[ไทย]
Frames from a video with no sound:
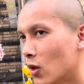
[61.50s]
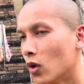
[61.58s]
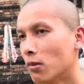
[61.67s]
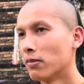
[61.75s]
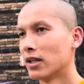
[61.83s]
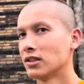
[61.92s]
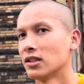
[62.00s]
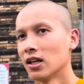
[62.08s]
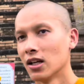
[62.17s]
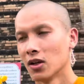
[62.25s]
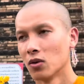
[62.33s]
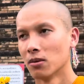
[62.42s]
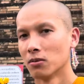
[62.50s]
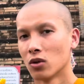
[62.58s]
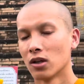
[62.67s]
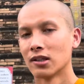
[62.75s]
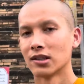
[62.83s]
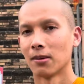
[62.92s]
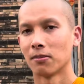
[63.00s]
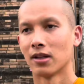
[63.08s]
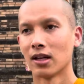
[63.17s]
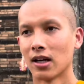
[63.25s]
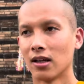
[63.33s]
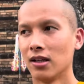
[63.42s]
รวมปัจจัยรวมทุนทรัพย์ใน
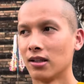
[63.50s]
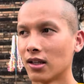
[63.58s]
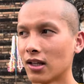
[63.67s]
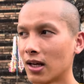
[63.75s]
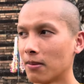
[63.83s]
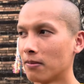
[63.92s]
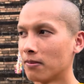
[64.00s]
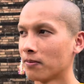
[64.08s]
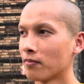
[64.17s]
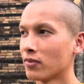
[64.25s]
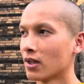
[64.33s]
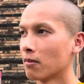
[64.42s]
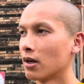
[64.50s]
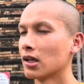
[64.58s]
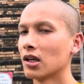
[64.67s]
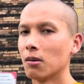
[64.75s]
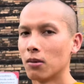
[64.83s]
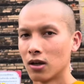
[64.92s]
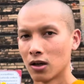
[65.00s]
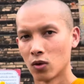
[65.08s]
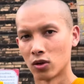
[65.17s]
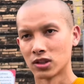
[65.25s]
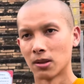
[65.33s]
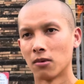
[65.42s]
การที่จะทำพระแก้วมรกต
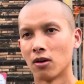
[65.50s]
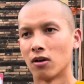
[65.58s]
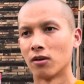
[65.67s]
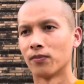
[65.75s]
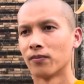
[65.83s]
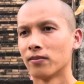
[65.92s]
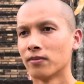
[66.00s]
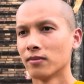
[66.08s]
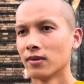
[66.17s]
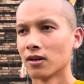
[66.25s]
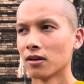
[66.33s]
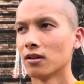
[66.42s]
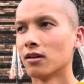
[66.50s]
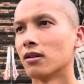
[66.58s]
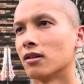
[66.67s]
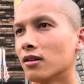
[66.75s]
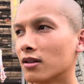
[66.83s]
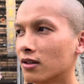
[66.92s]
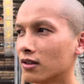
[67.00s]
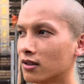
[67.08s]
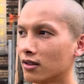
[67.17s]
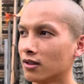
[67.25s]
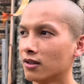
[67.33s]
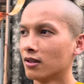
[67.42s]
จำลอง ก็
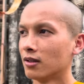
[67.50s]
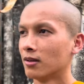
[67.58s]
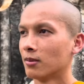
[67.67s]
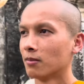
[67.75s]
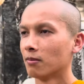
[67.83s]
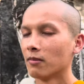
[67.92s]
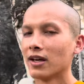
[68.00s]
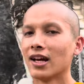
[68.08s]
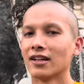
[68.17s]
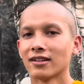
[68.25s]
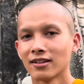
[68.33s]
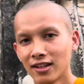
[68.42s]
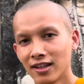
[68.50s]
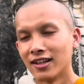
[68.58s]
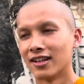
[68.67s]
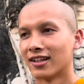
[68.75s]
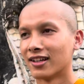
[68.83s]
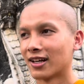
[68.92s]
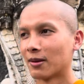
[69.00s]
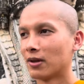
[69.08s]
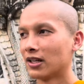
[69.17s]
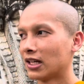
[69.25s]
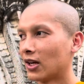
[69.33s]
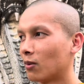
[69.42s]
ไม่ได้สักทีนะครับ พระ
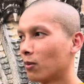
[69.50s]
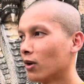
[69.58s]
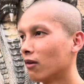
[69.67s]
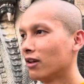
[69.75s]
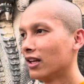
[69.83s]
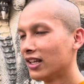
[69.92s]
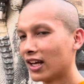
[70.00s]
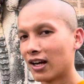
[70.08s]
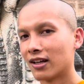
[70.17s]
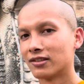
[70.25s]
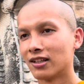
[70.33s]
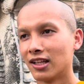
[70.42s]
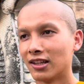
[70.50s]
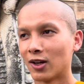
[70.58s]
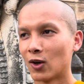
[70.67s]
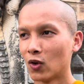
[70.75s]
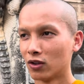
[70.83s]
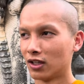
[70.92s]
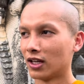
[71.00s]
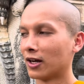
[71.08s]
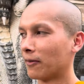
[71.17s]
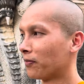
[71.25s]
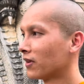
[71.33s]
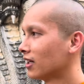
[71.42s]
อาจารย์หลวงพ่อวิริยังสิรินทโร เนี่ยนะครั
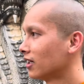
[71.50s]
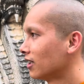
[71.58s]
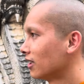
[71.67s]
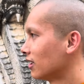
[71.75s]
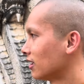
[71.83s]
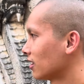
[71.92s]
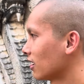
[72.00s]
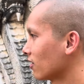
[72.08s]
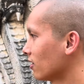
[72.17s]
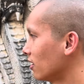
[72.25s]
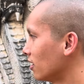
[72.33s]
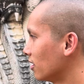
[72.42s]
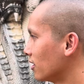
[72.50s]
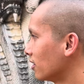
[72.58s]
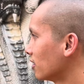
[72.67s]
บ ท่านก็เลย